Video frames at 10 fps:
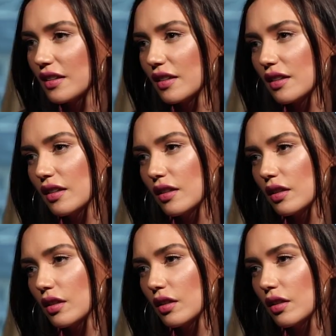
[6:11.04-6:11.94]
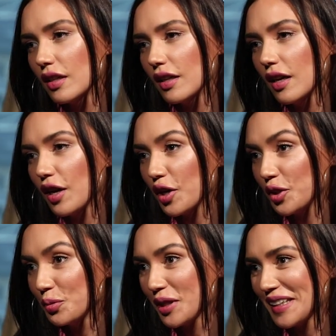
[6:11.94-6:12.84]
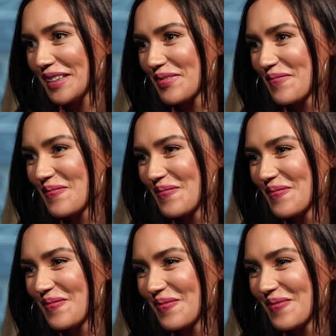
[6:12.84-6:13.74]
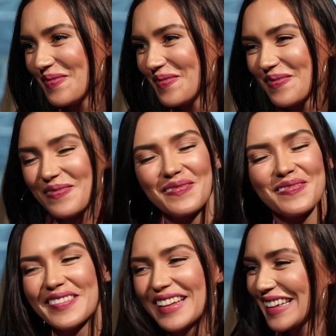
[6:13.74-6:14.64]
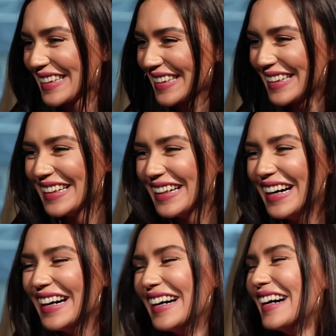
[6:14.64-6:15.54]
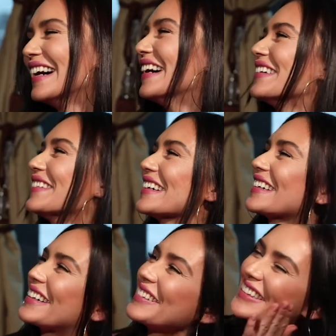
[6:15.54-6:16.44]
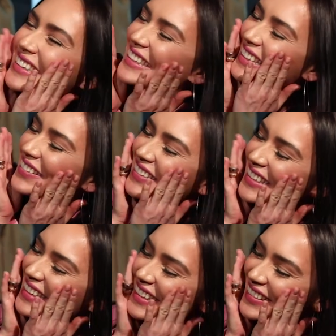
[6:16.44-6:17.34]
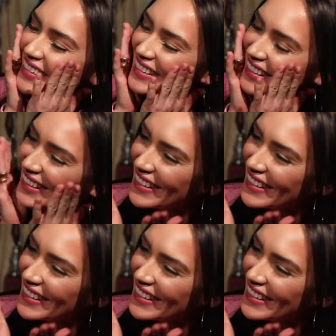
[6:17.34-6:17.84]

Как папу звали? Юрий. То есть не было бы? Нет. Ой, какую ты тему затронула.